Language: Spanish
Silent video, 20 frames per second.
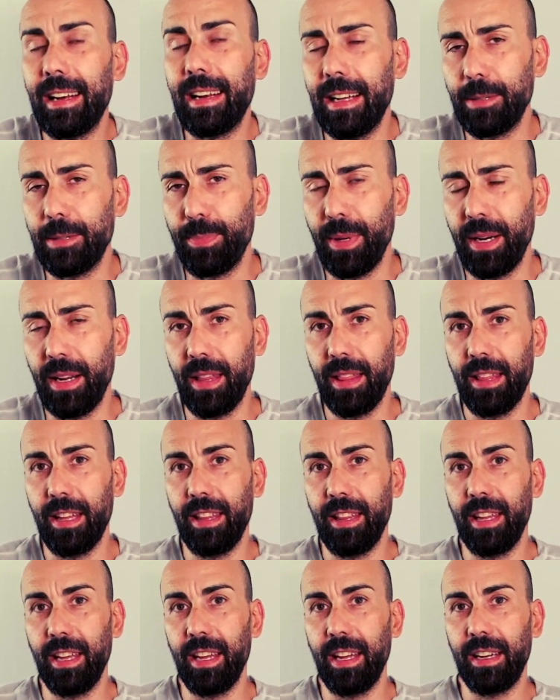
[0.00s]
la esperanza
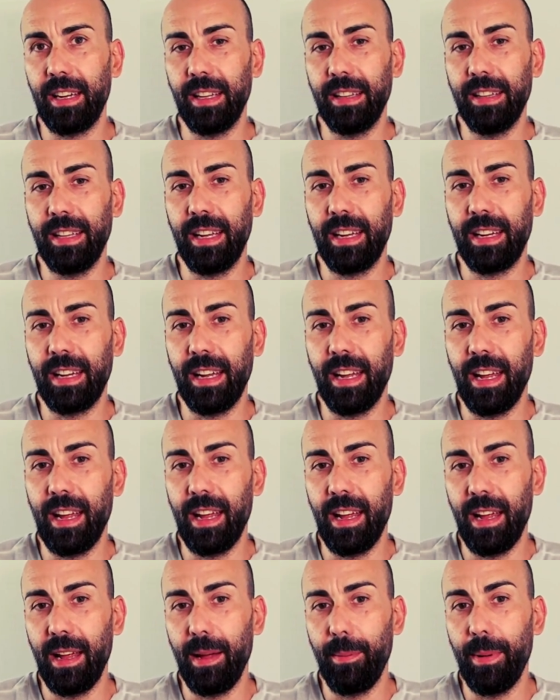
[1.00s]
de,
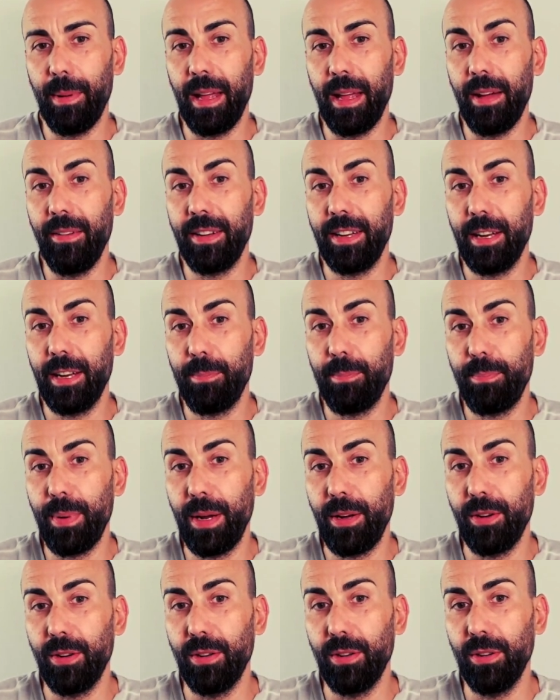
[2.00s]
que vaya a venir,
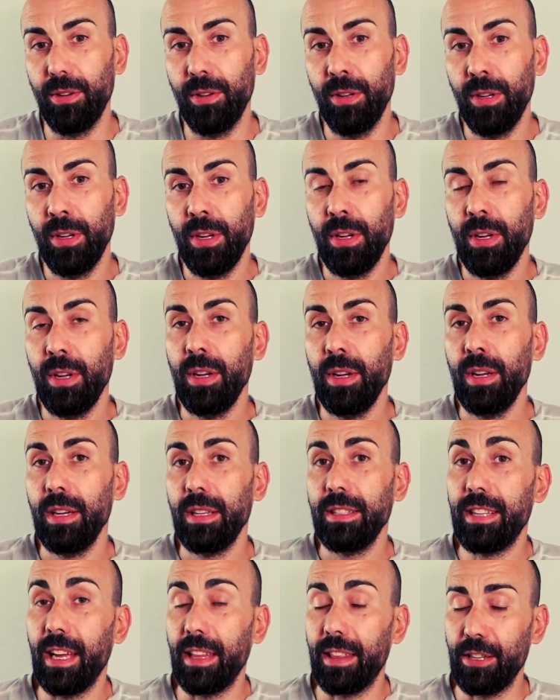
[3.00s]
pero
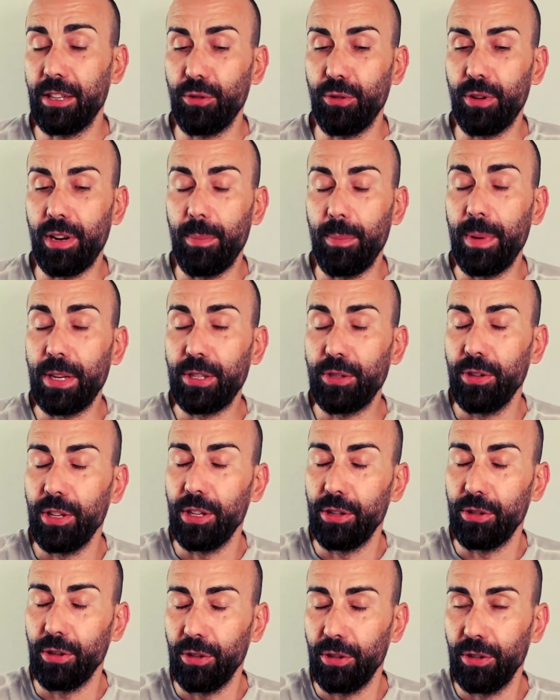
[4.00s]
si hacéis un repaso de
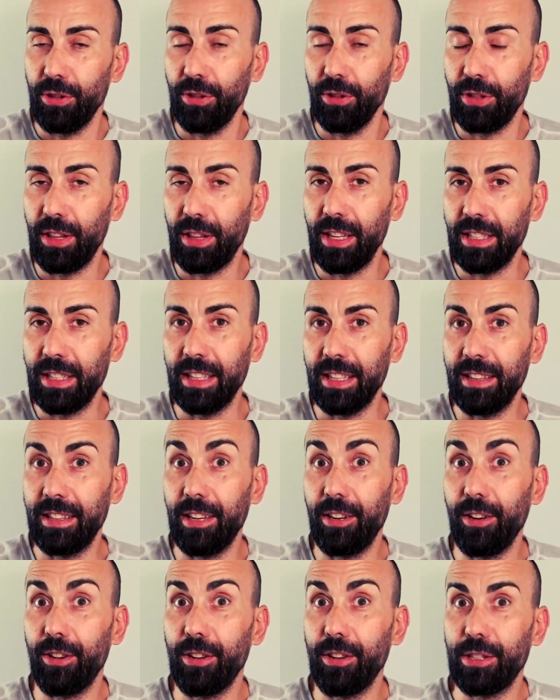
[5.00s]
noticias
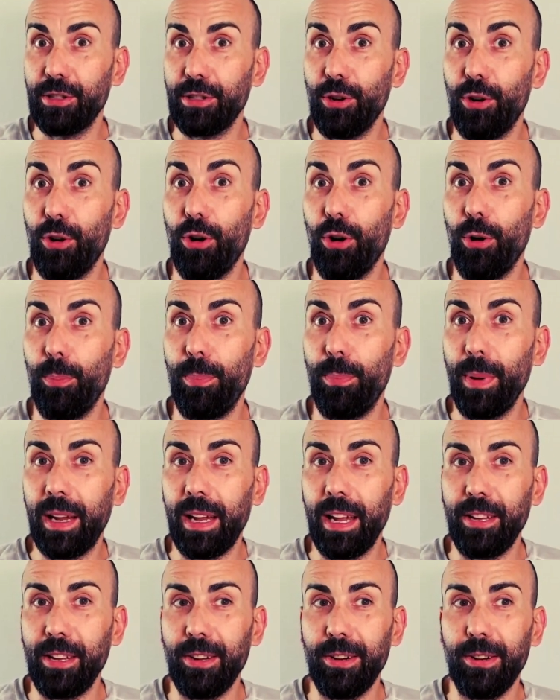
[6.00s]
anteriores o
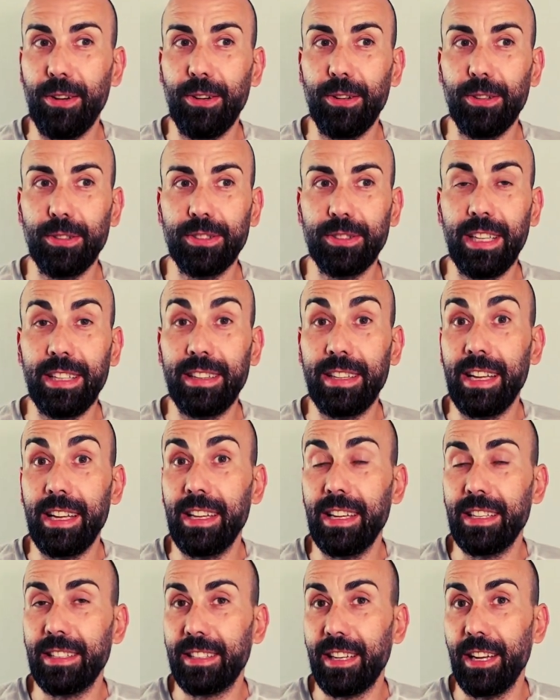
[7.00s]
pequeños
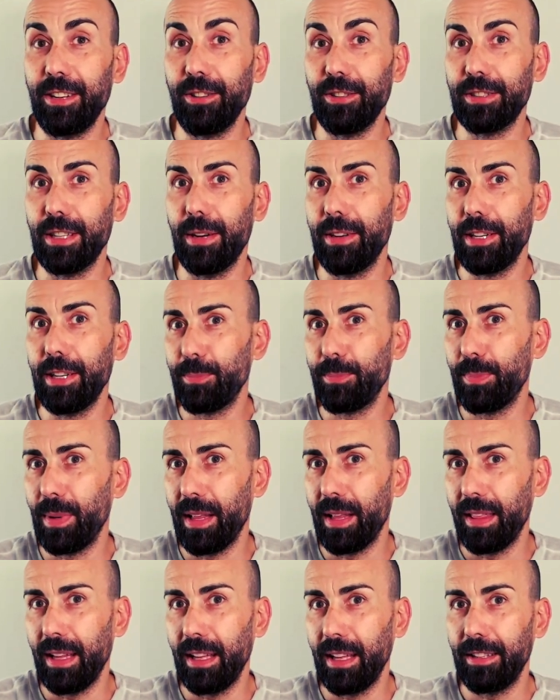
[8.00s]
detalles que nos daban
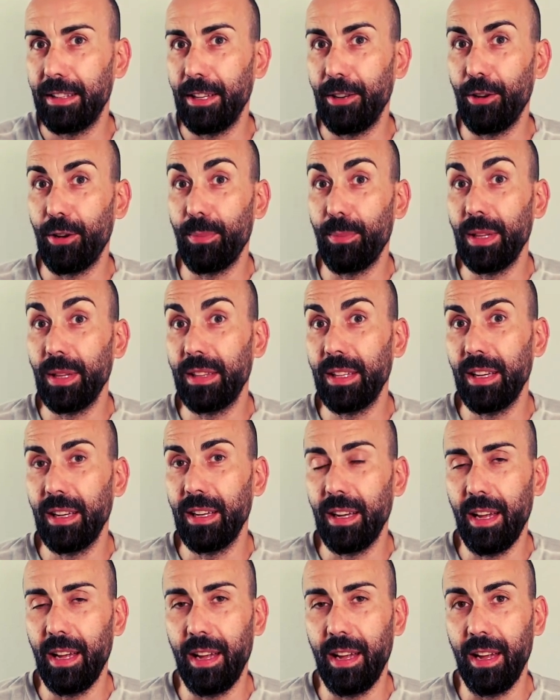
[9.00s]
esperanza anteriormente,
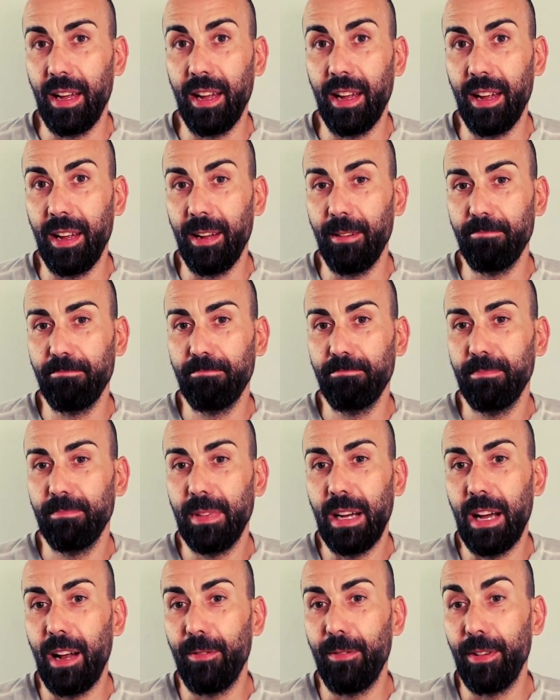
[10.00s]
eh,
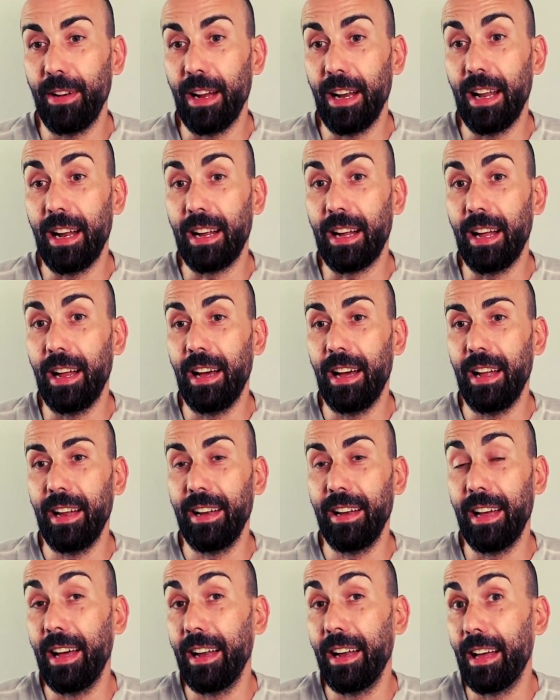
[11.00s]
al final
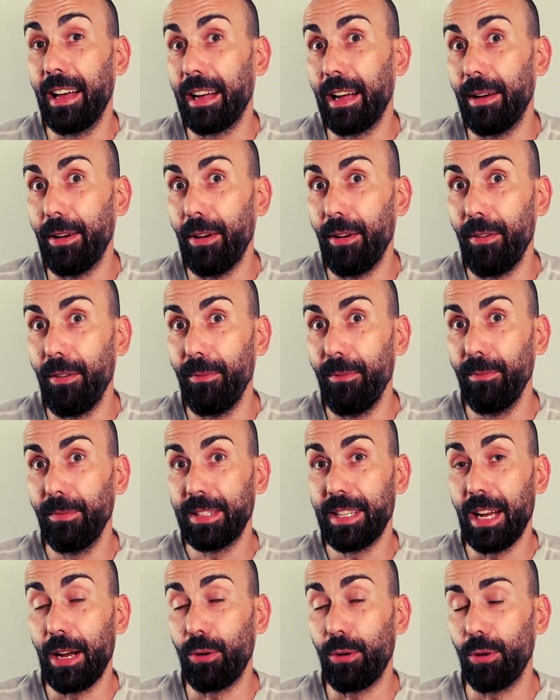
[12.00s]
han, acabado en
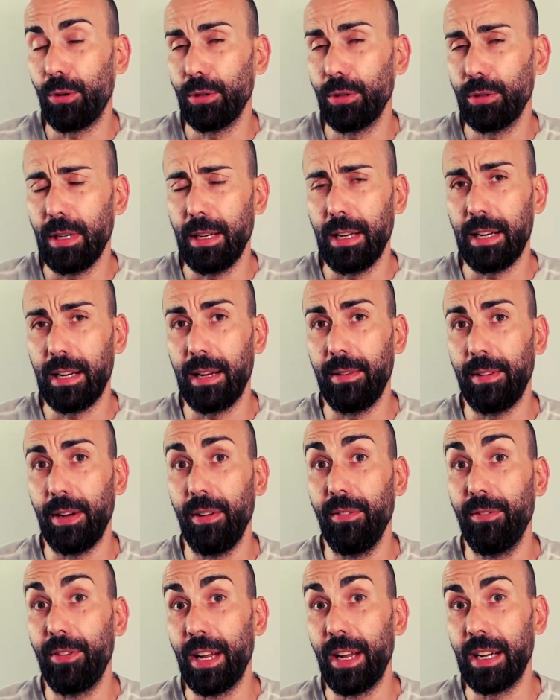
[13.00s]
saco roto, han acabado
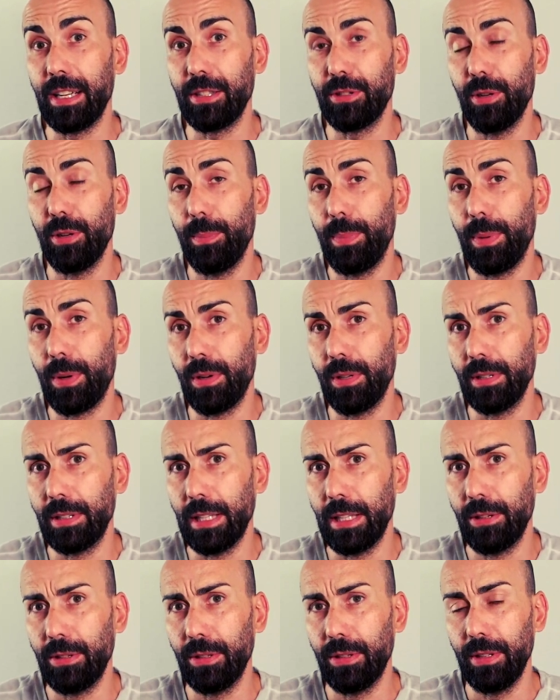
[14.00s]
en fracaso, por lo
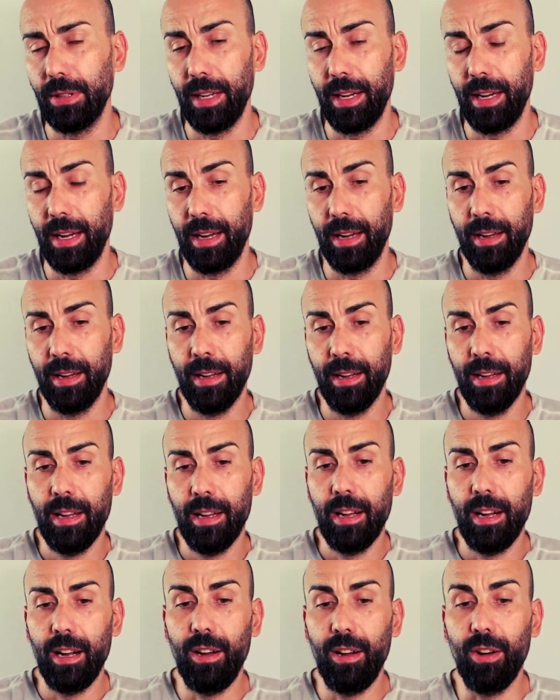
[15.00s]
tanto, eh,
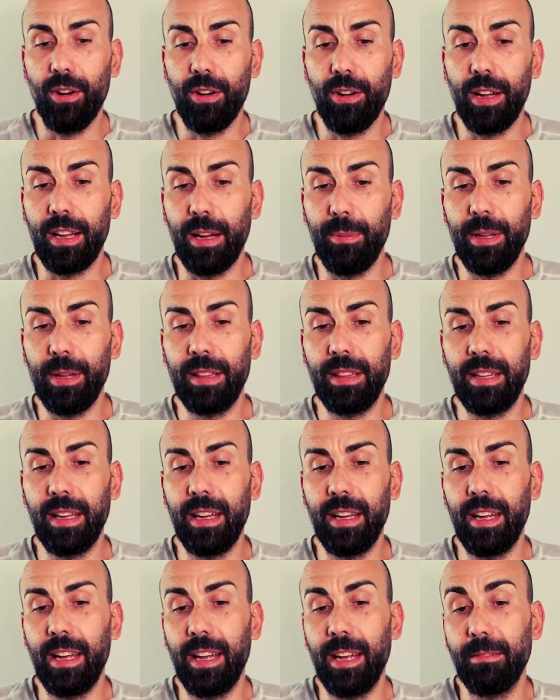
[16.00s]

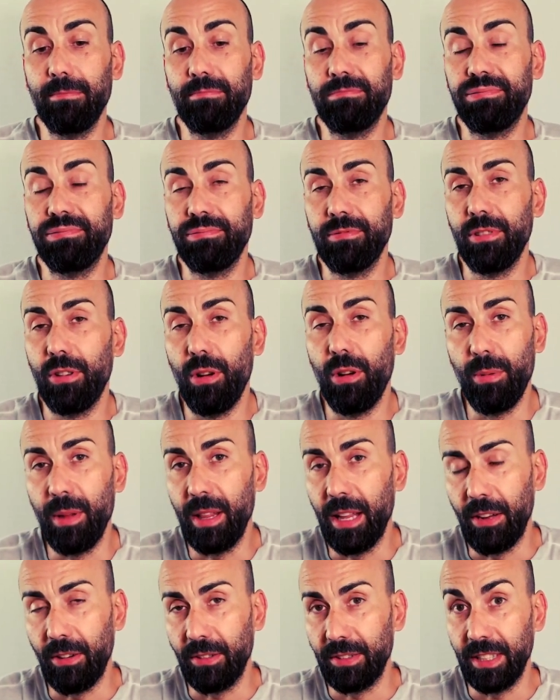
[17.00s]
lógicamente,
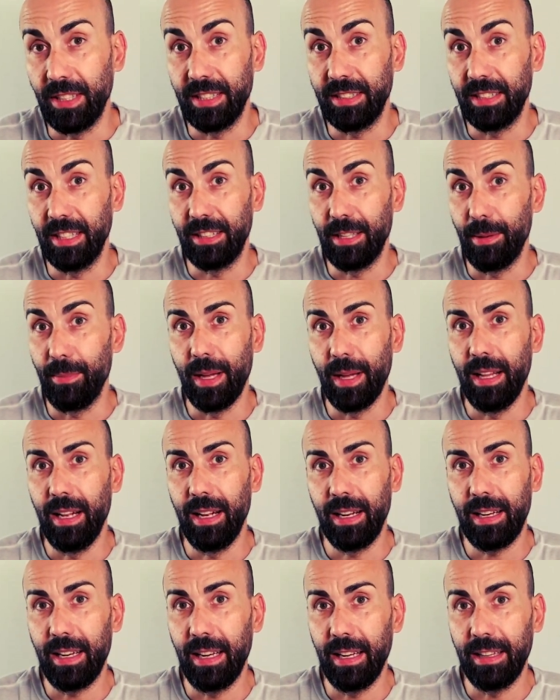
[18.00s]
olvidaros de este tema,
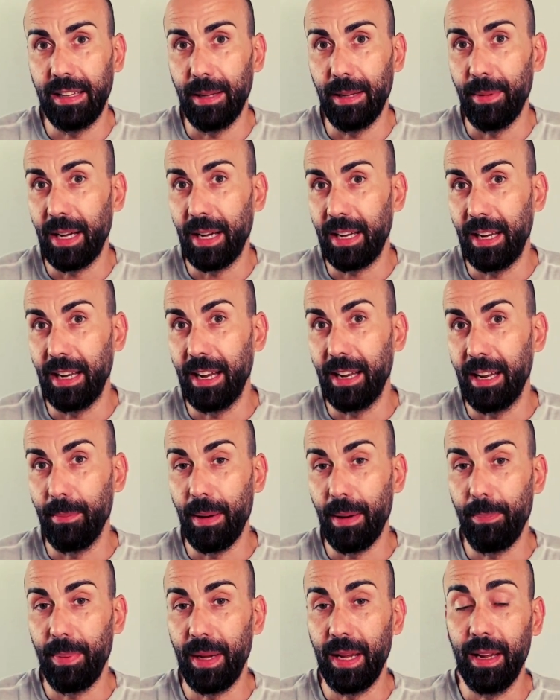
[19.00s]
del tema de Kylian
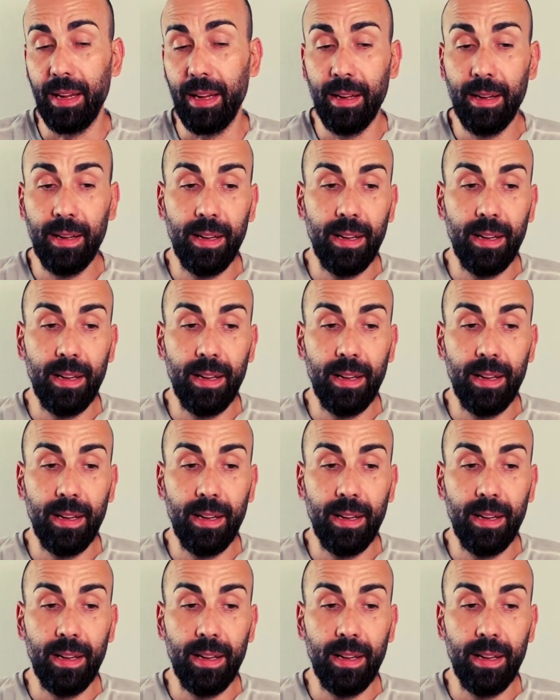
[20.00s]
Mbappé.